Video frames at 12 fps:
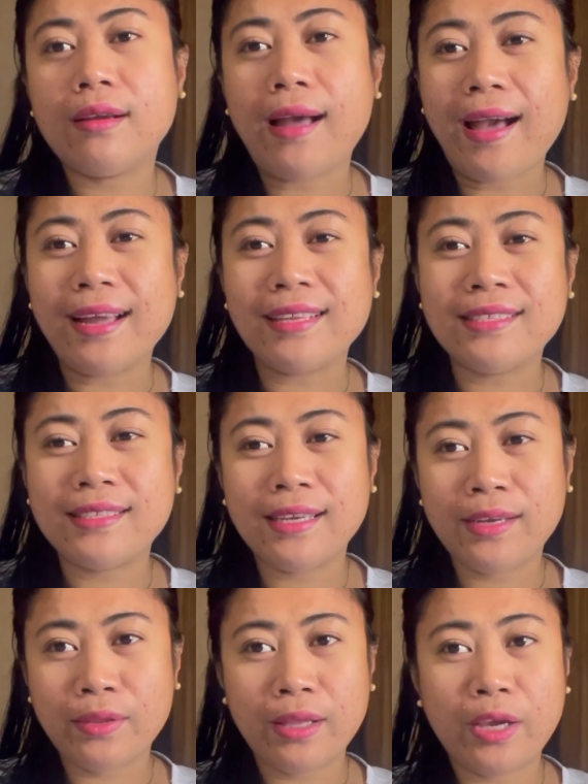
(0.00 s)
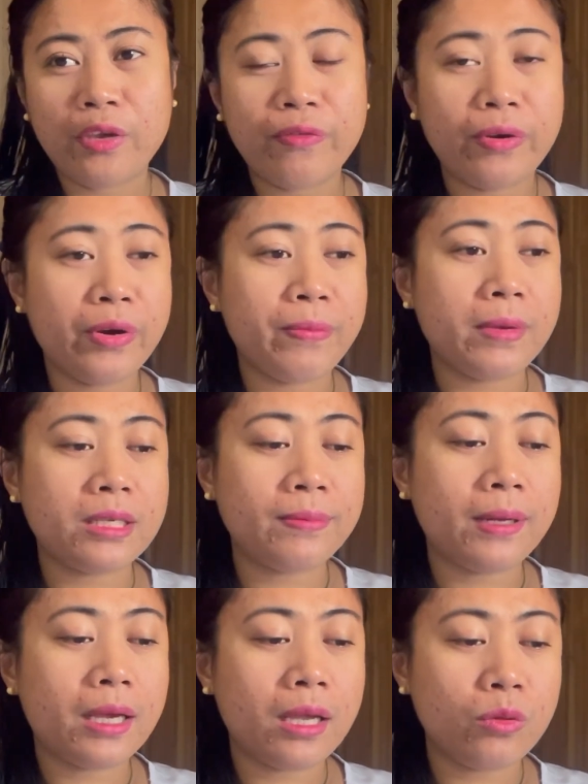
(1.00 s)
ads thank you thank you very much
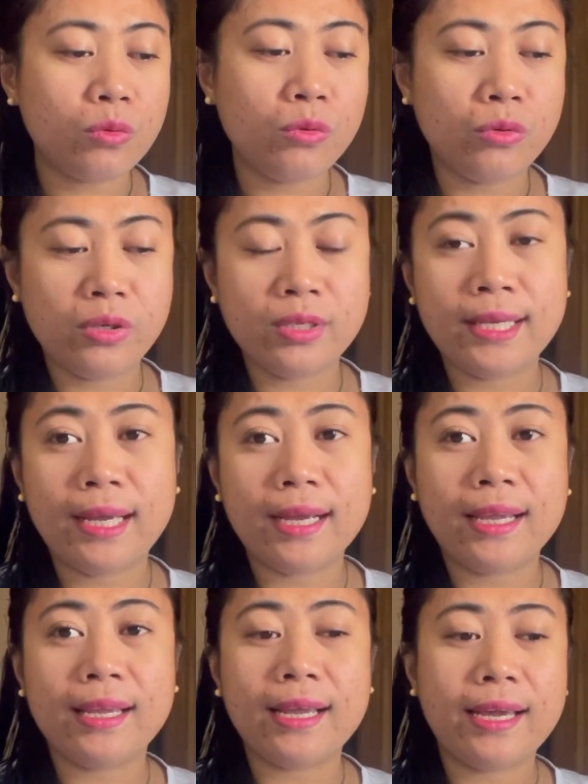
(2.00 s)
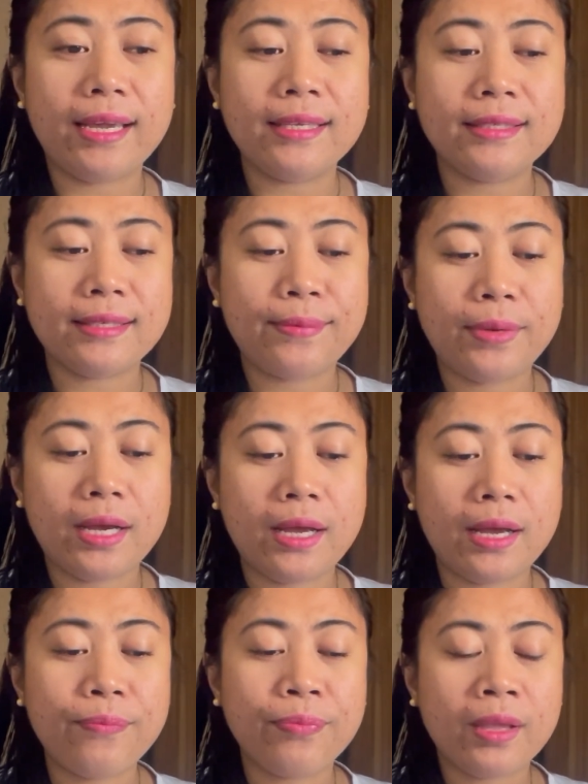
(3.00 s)
malaking tulong yun sa akin guys sa
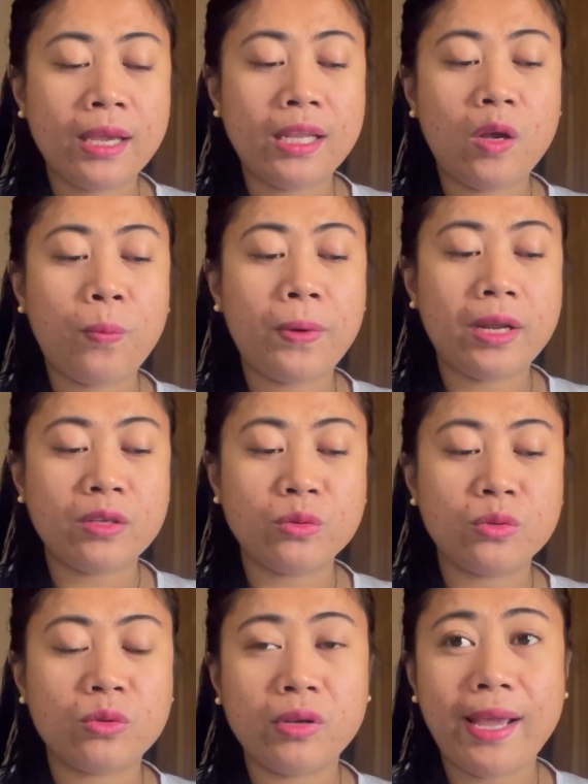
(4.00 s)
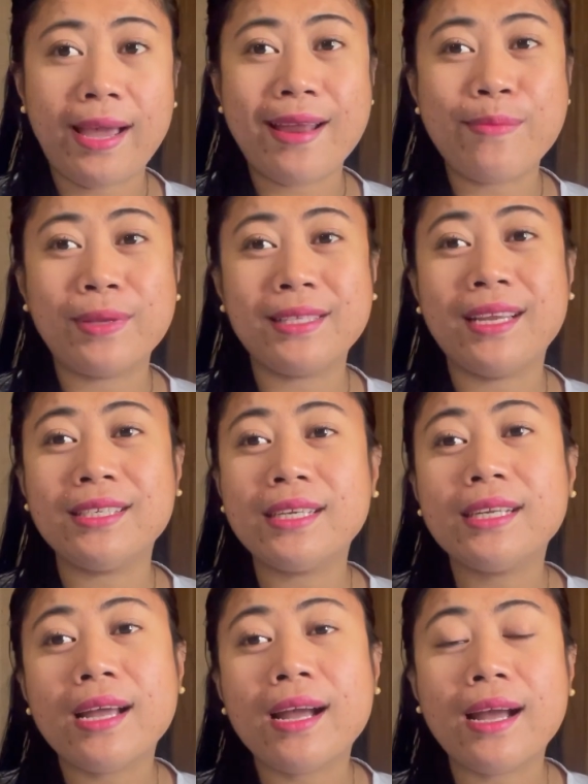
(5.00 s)
mga hindi ko pa nasusuklian
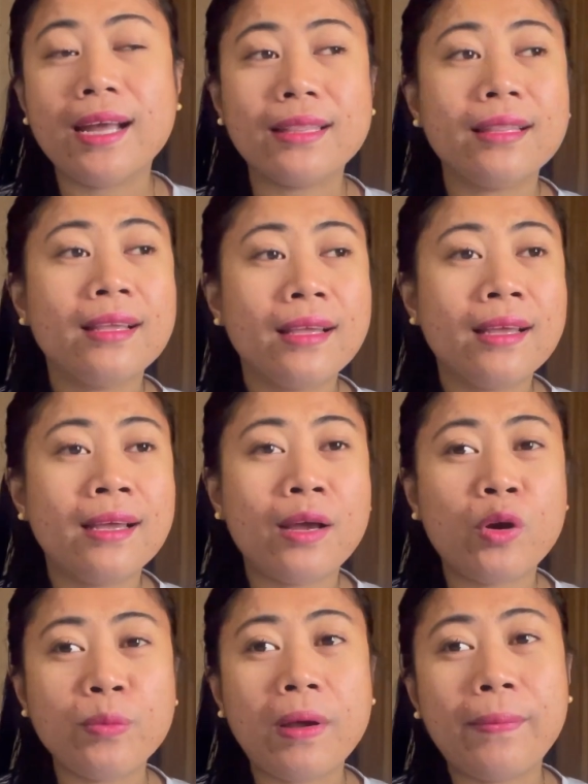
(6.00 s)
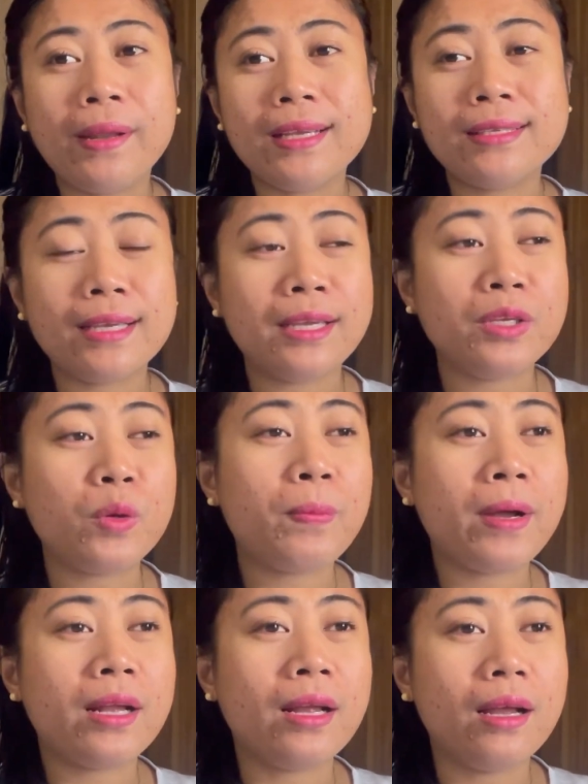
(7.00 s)
pasensya na at ako ibabalik sa inyo
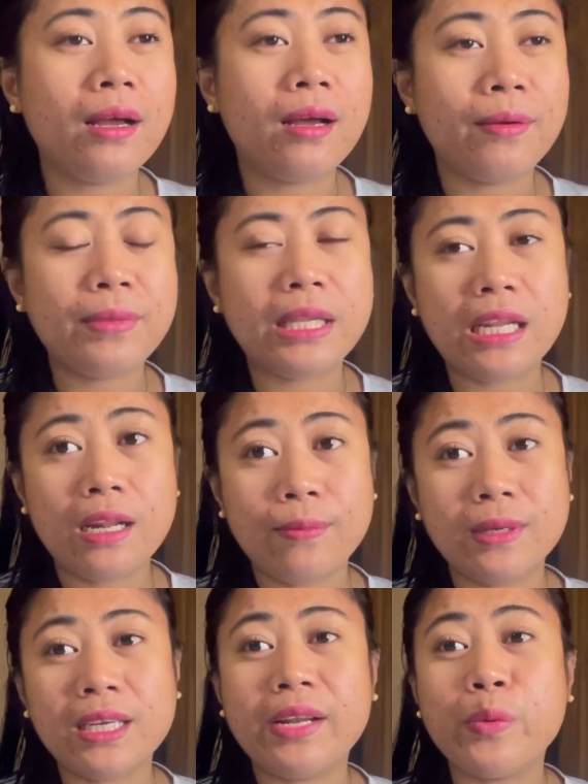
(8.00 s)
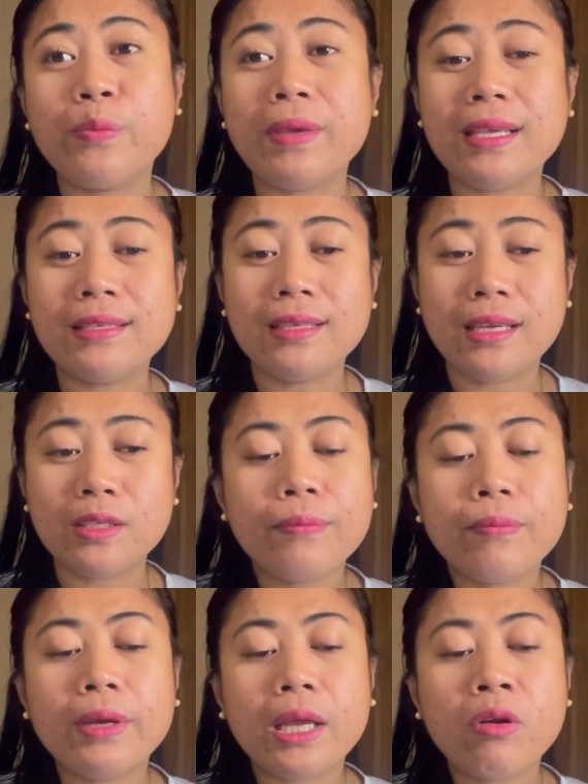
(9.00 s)
pag um, hindi na masyadong busy.
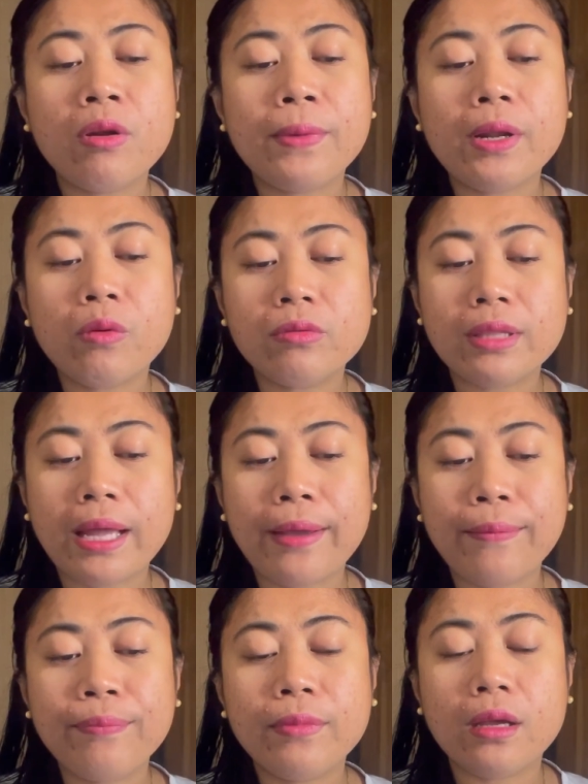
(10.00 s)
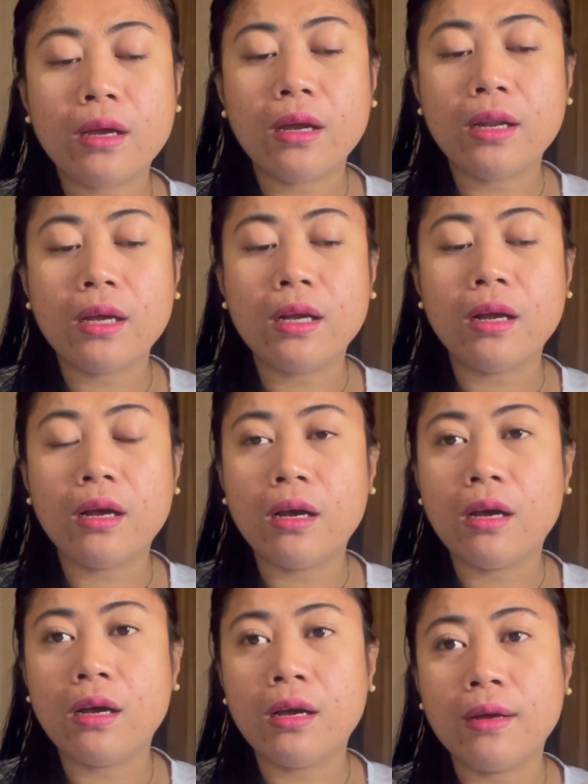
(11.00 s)
Mayroon naman akong time, uh, nag,
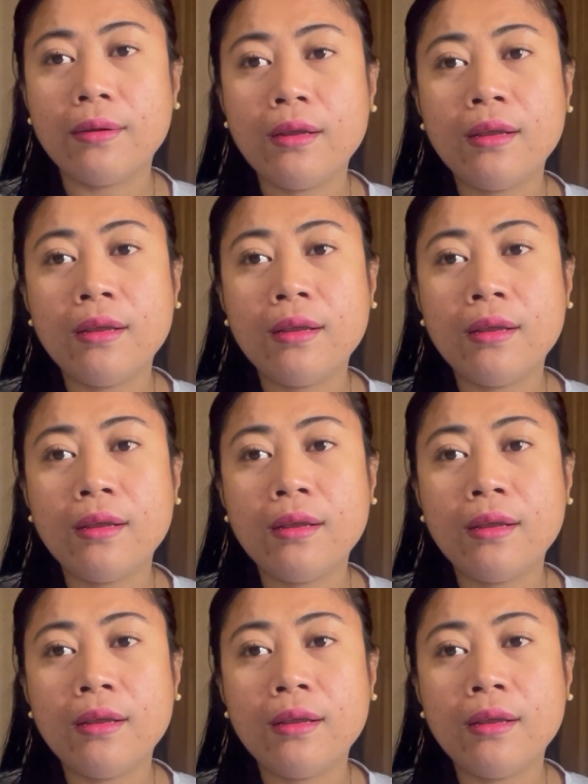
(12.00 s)
uh,